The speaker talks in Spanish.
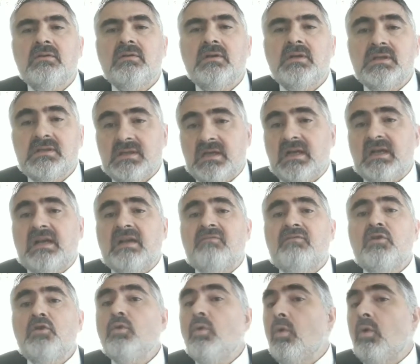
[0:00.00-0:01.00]
Isaac
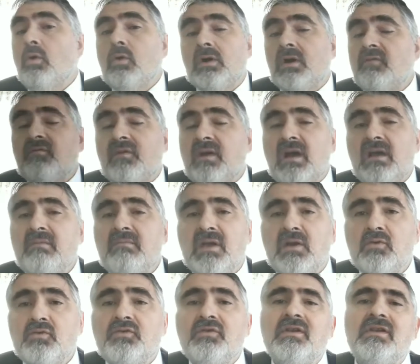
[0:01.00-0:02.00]
vino o oh, Rivka
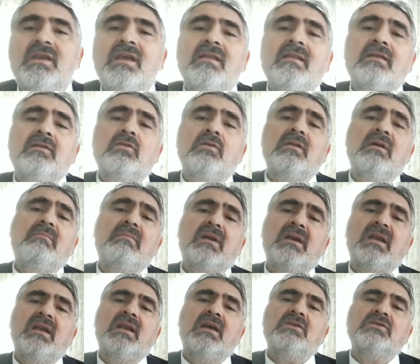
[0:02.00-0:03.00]
menos, y ya de todas
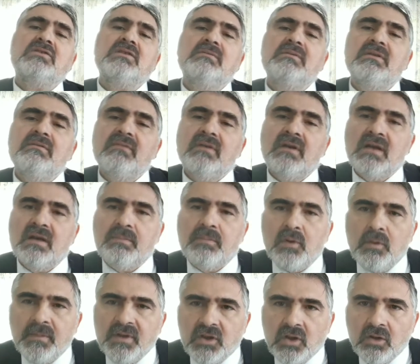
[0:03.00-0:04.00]
maneras Hashem Baraj
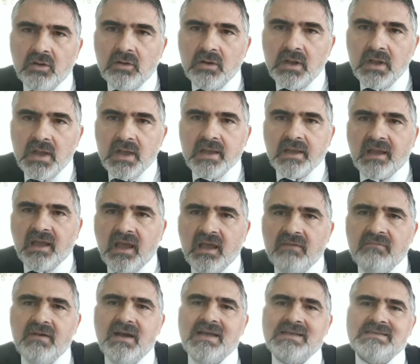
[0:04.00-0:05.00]
prometió que
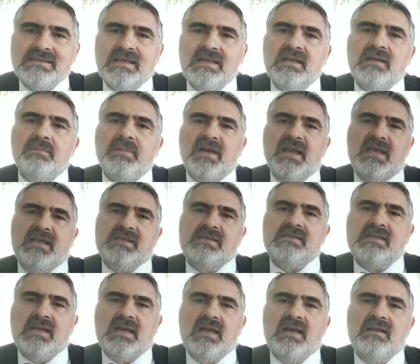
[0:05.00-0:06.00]
iba a salir Bnei
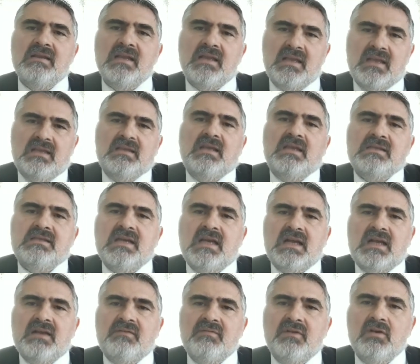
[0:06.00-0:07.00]
Israel de quien de
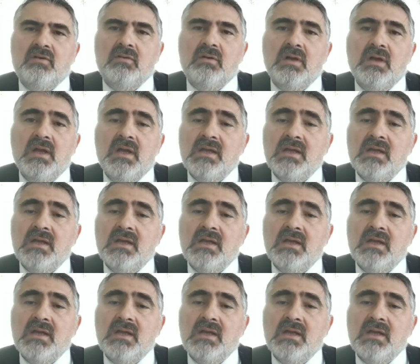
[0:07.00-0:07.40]
Isaac vino.